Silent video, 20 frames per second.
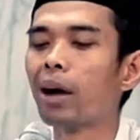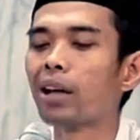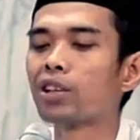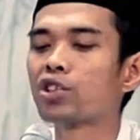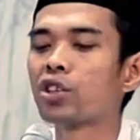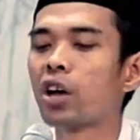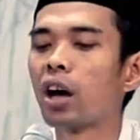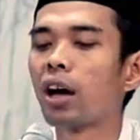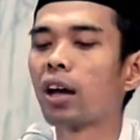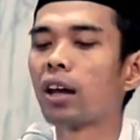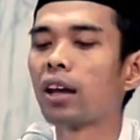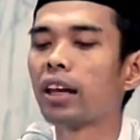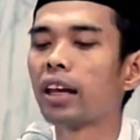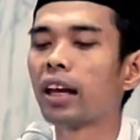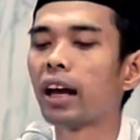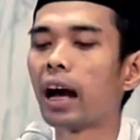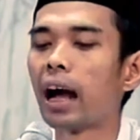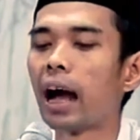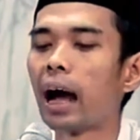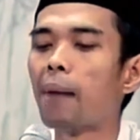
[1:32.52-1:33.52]

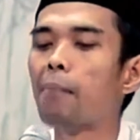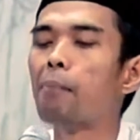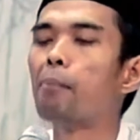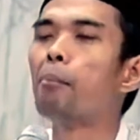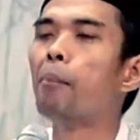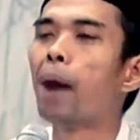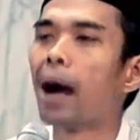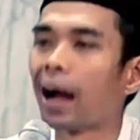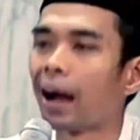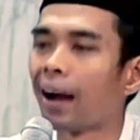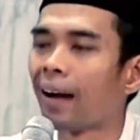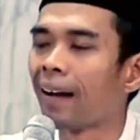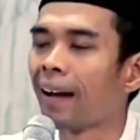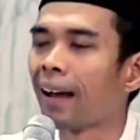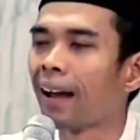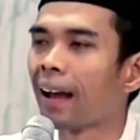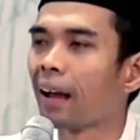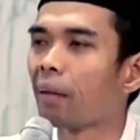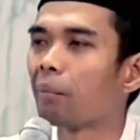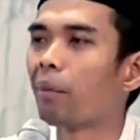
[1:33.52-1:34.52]
masalih ammah
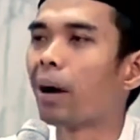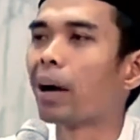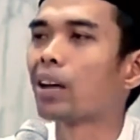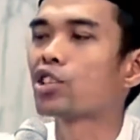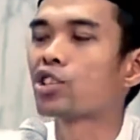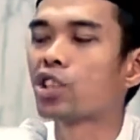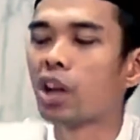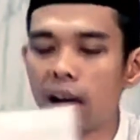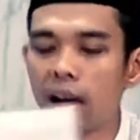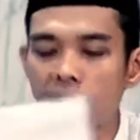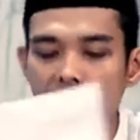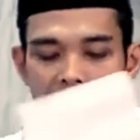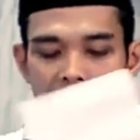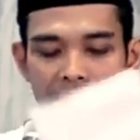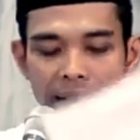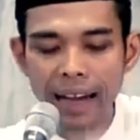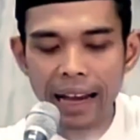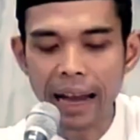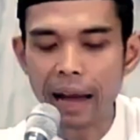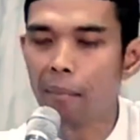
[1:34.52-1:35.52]

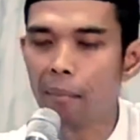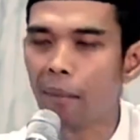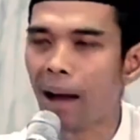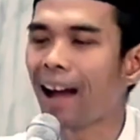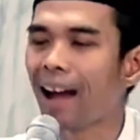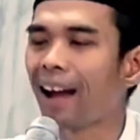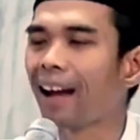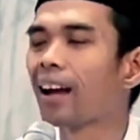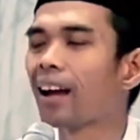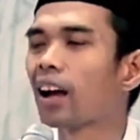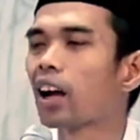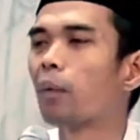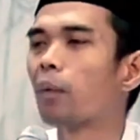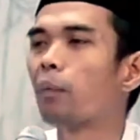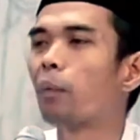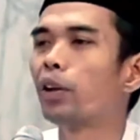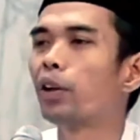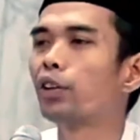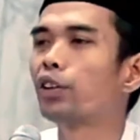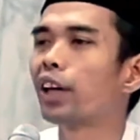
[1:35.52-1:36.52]
masalih ammah
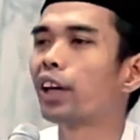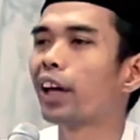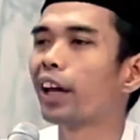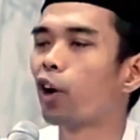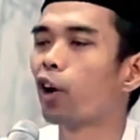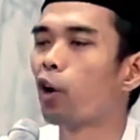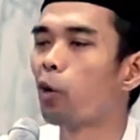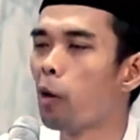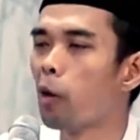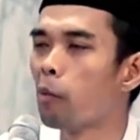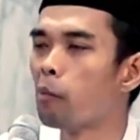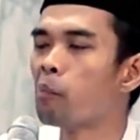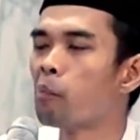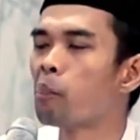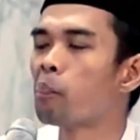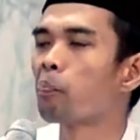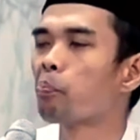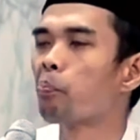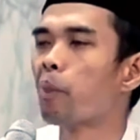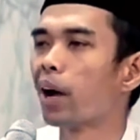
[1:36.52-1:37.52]
kepentingan umum
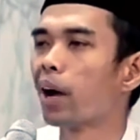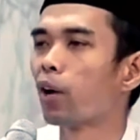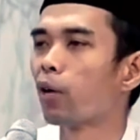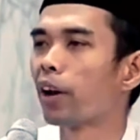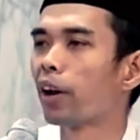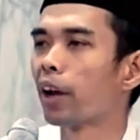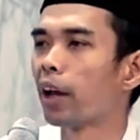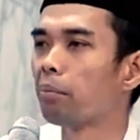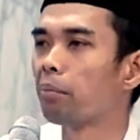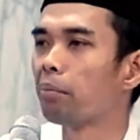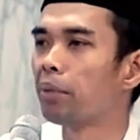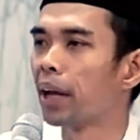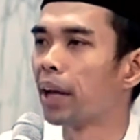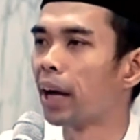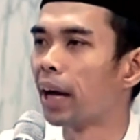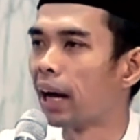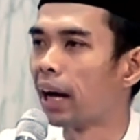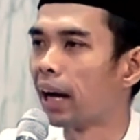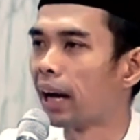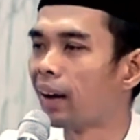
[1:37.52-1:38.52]
bangun
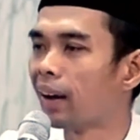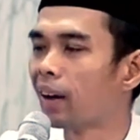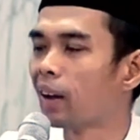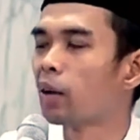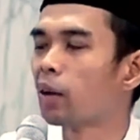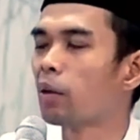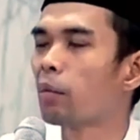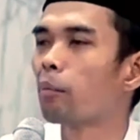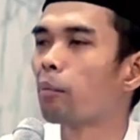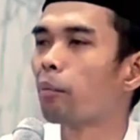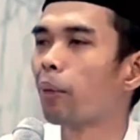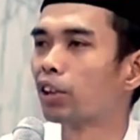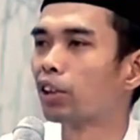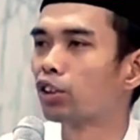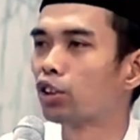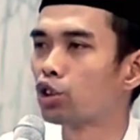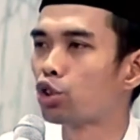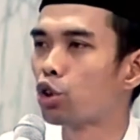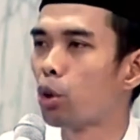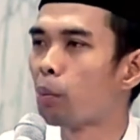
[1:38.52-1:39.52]
MDA
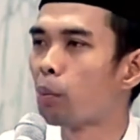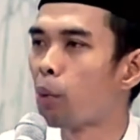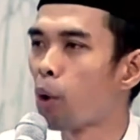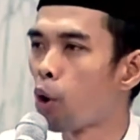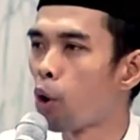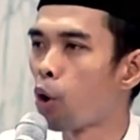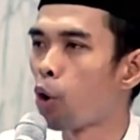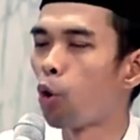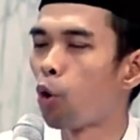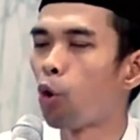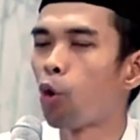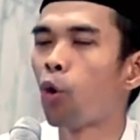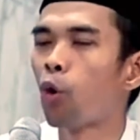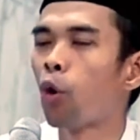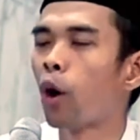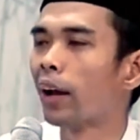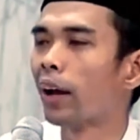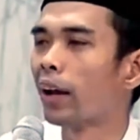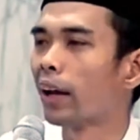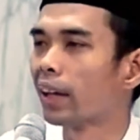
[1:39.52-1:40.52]
panti jompo
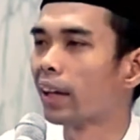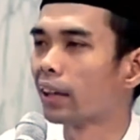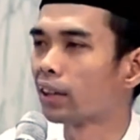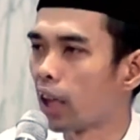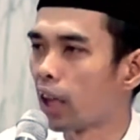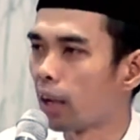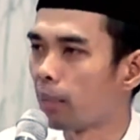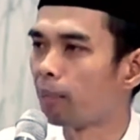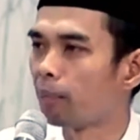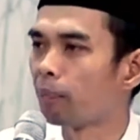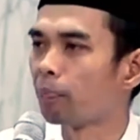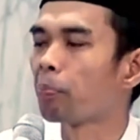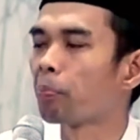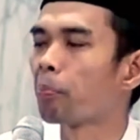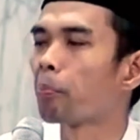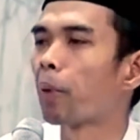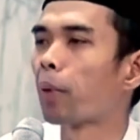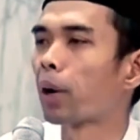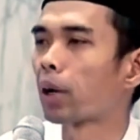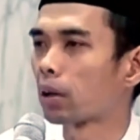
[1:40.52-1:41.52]
anak yatim
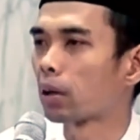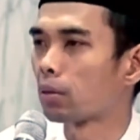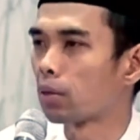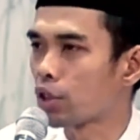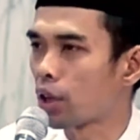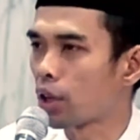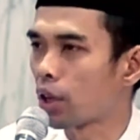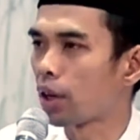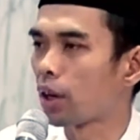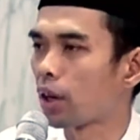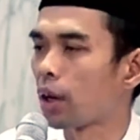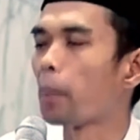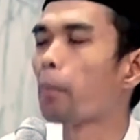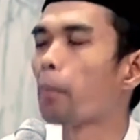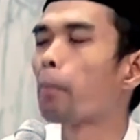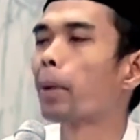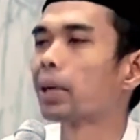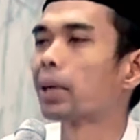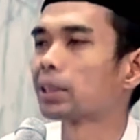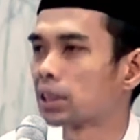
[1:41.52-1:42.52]
fakir miskin
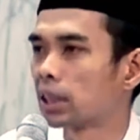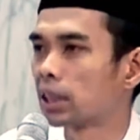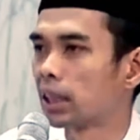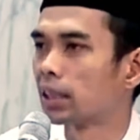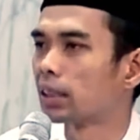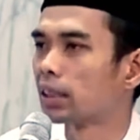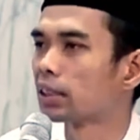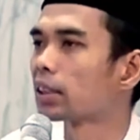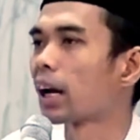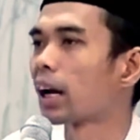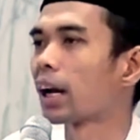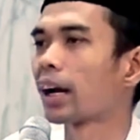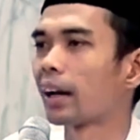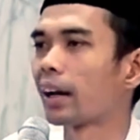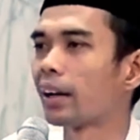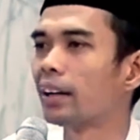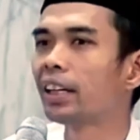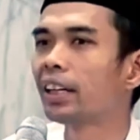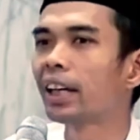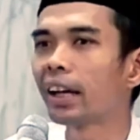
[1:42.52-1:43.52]
masjid
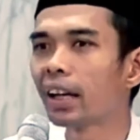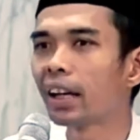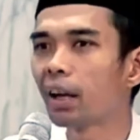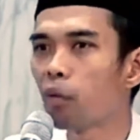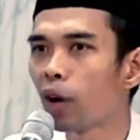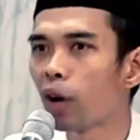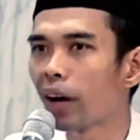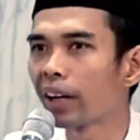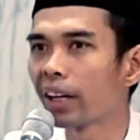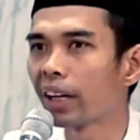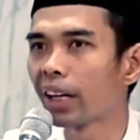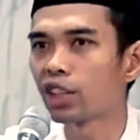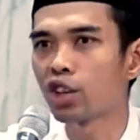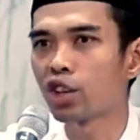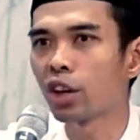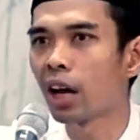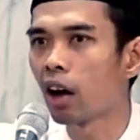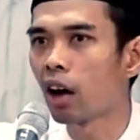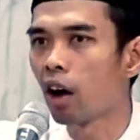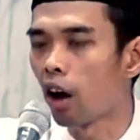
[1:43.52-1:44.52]
serahkan niatnya bukan niat
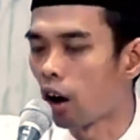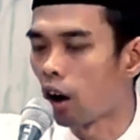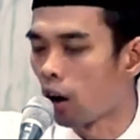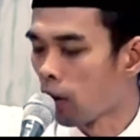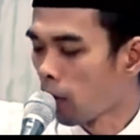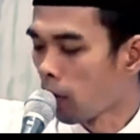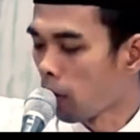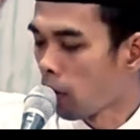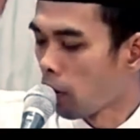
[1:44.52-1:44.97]
sodako